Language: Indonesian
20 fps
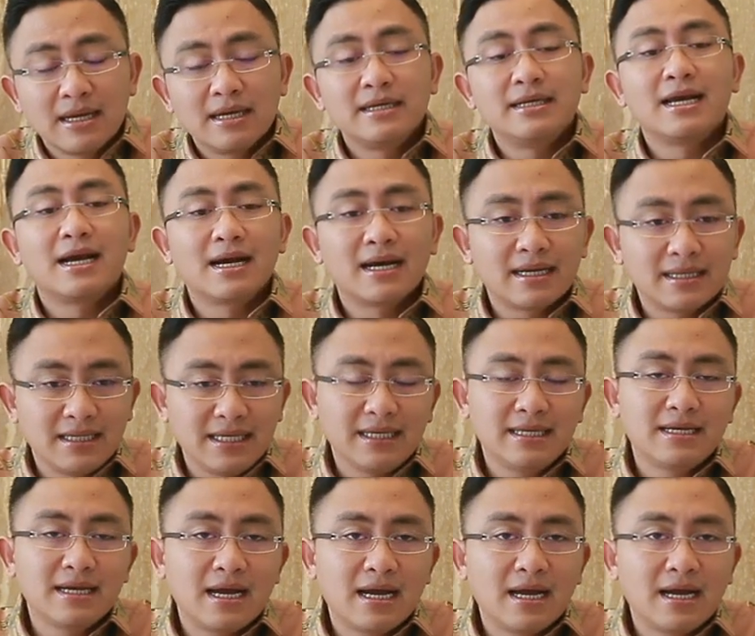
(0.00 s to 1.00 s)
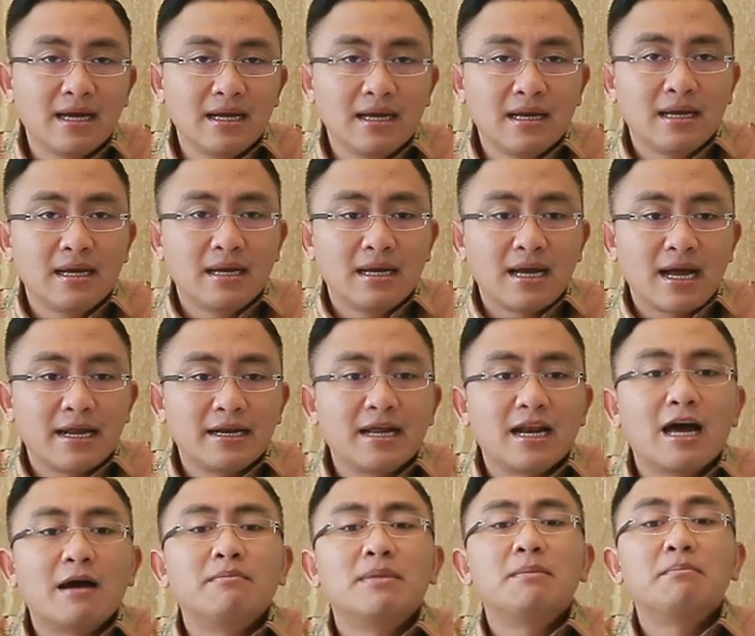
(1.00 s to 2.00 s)
Yang ketiga
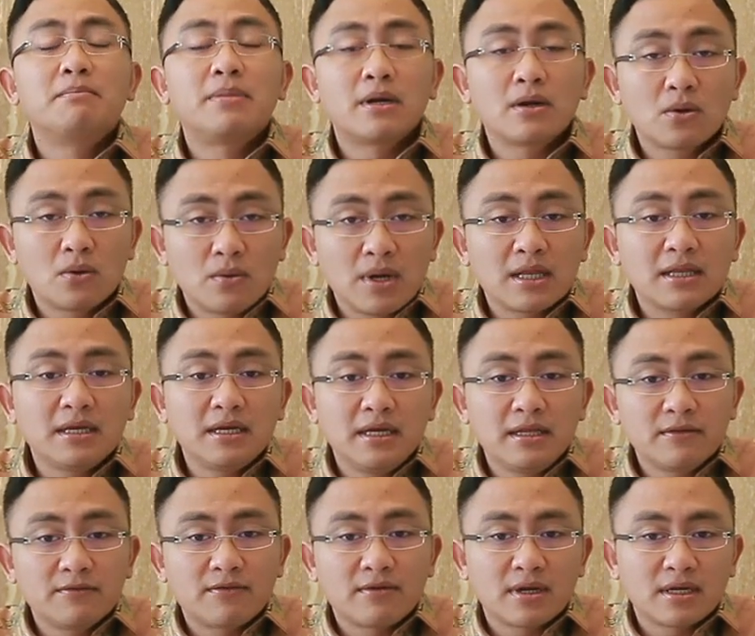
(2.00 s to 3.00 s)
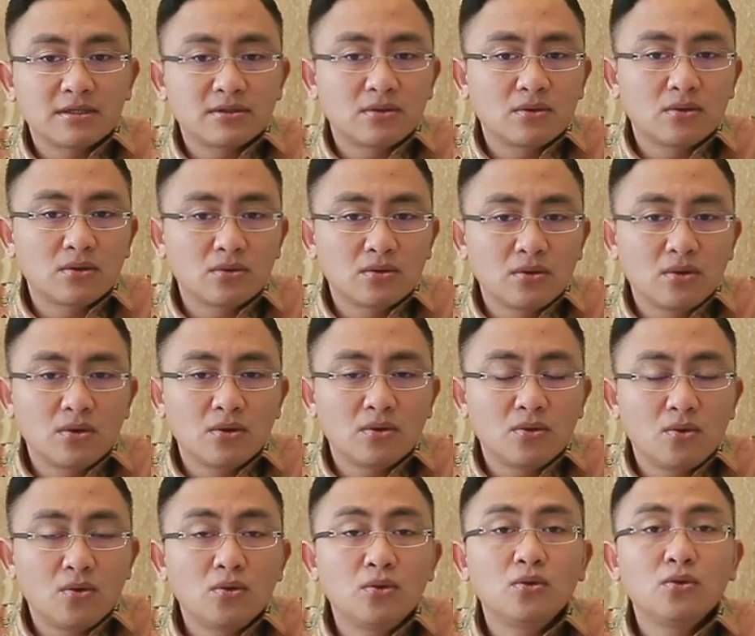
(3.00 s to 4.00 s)
adalah memperkuat infrastruktur
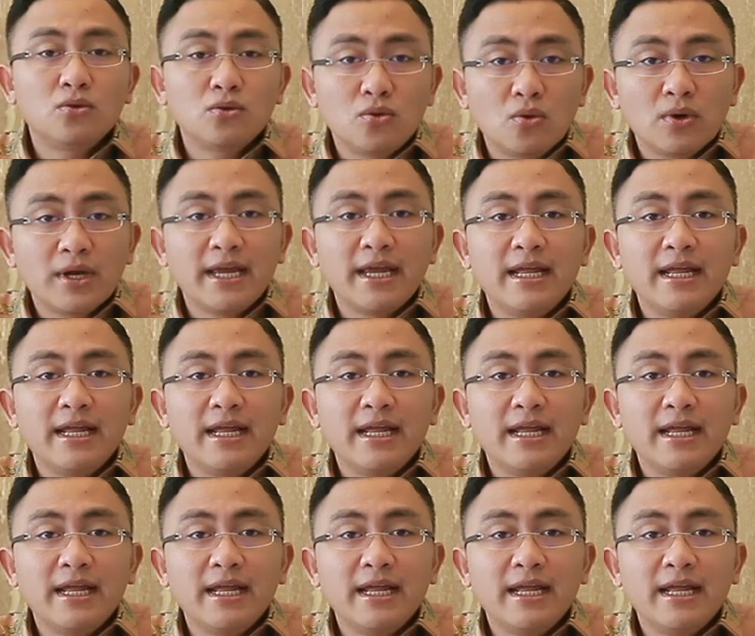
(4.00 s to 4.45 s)
untuk